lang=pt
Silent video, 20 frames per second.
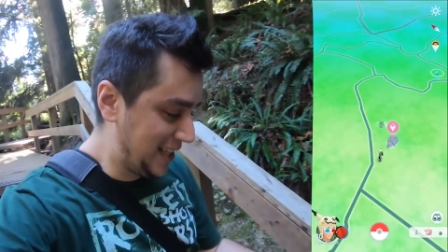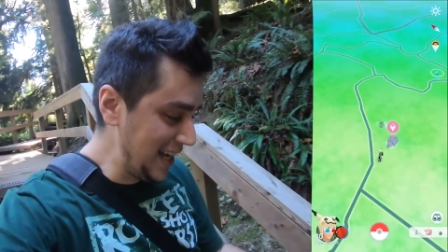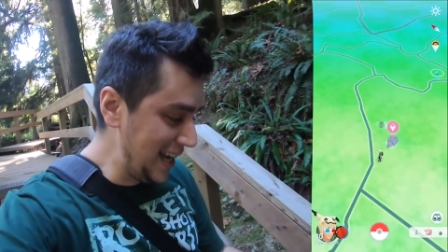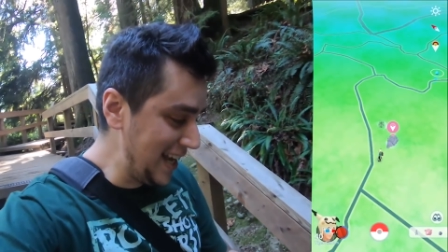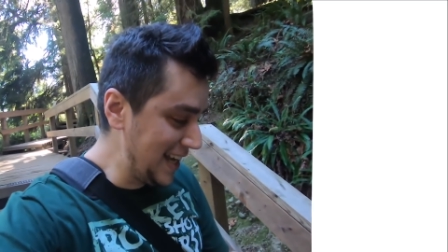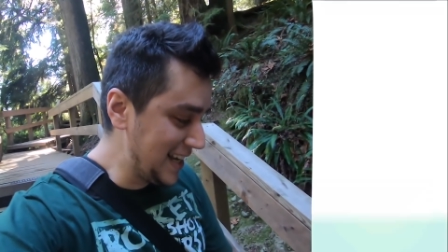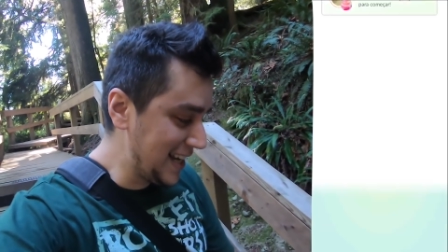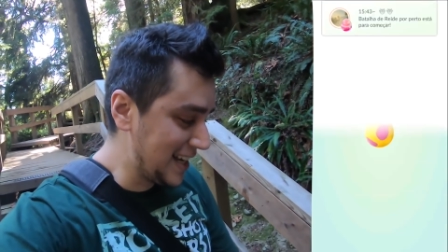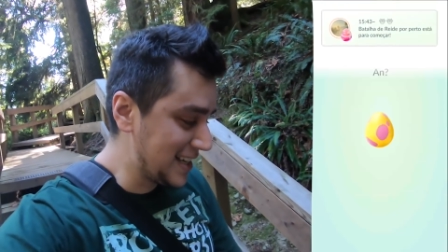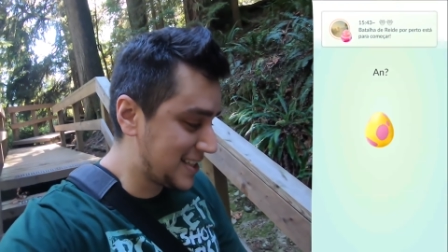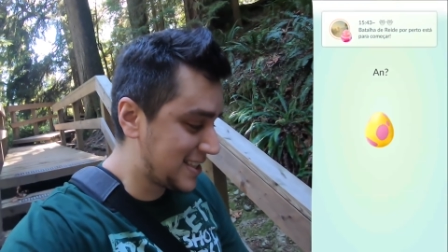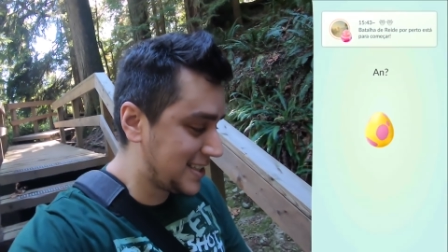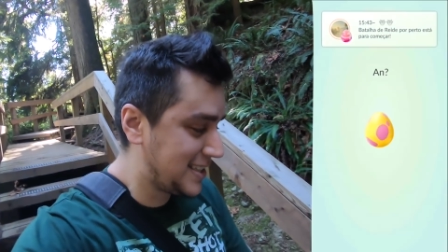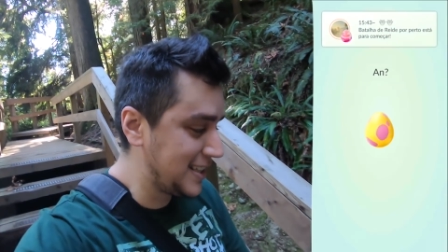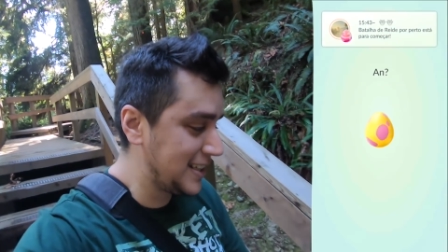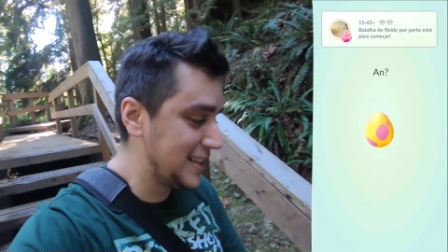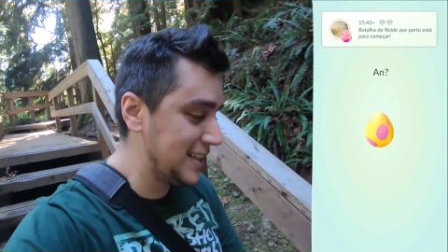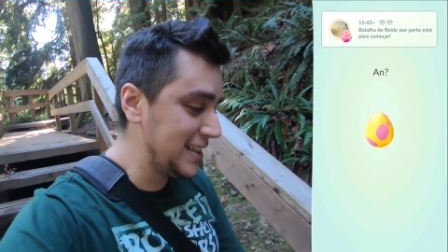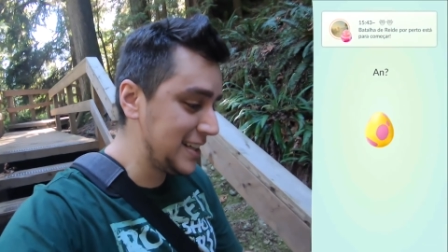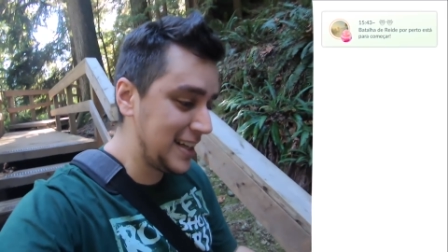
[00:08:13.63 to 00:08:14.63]

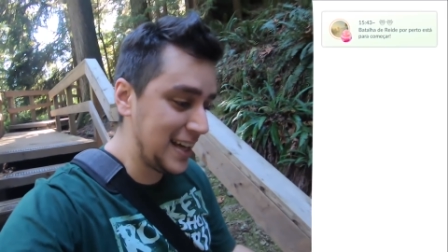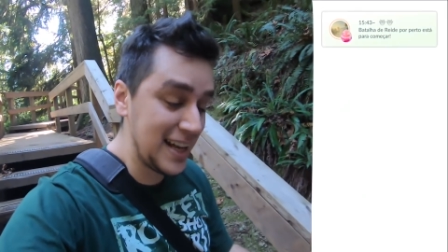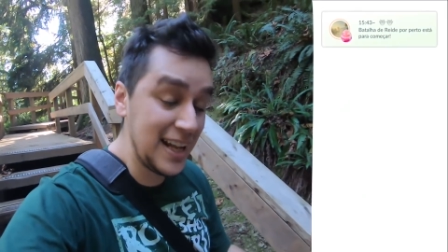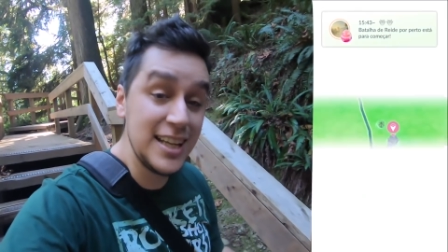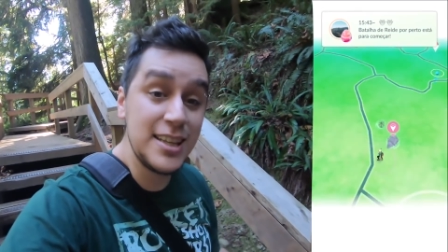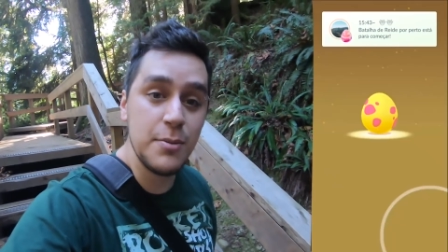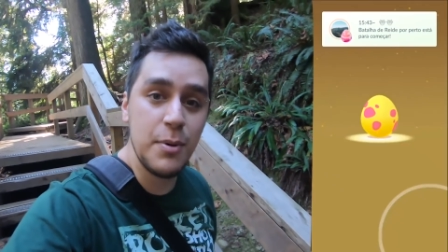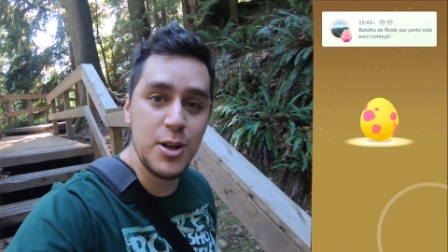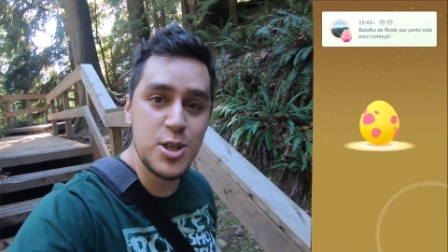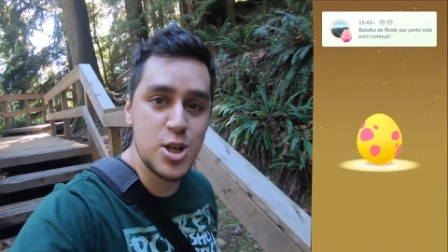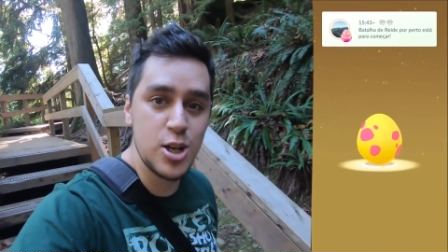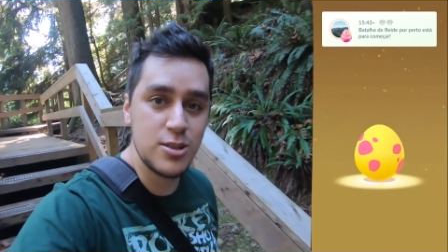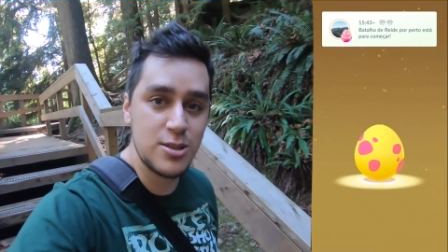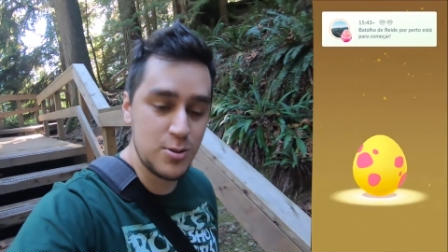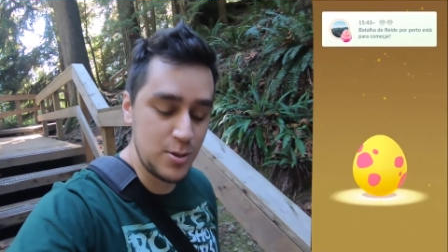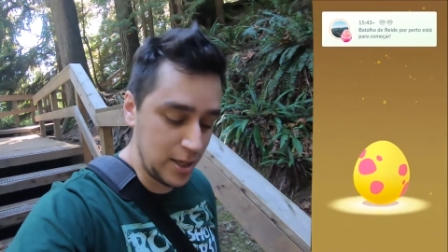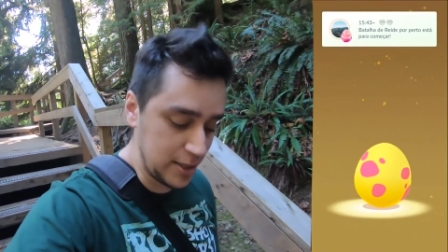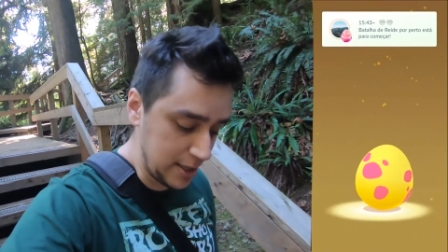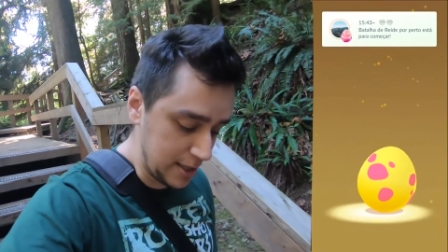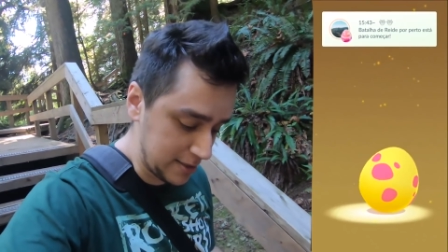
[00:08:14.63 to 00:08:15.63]
Kengascan, cara. E tem uma
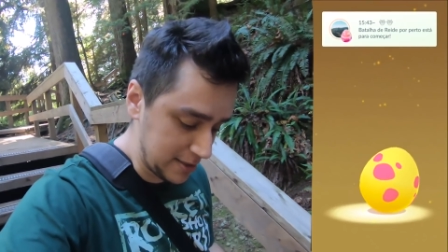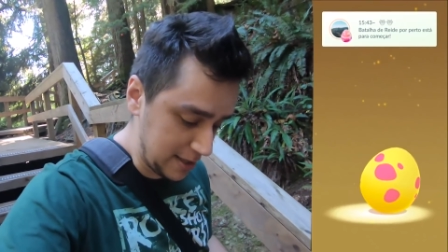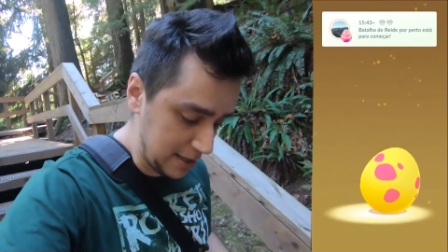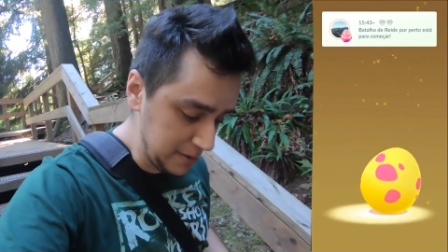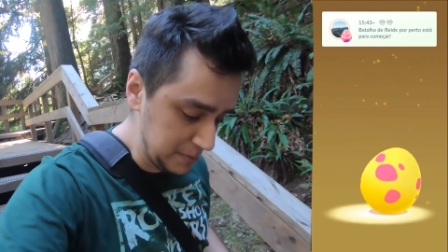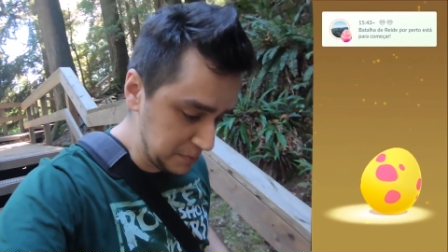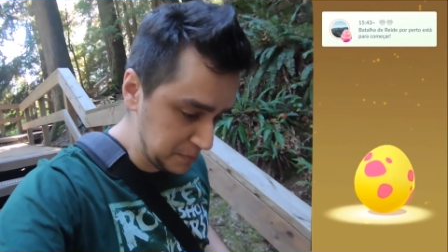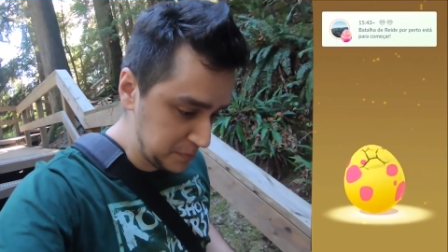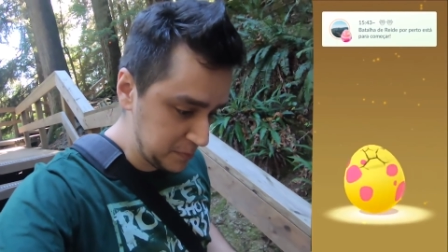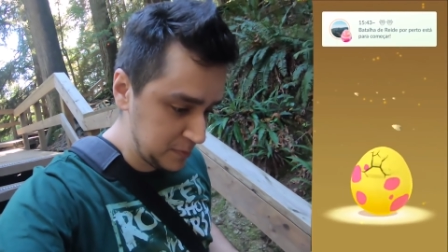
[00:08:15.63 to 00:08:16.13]
chance no radar, tá?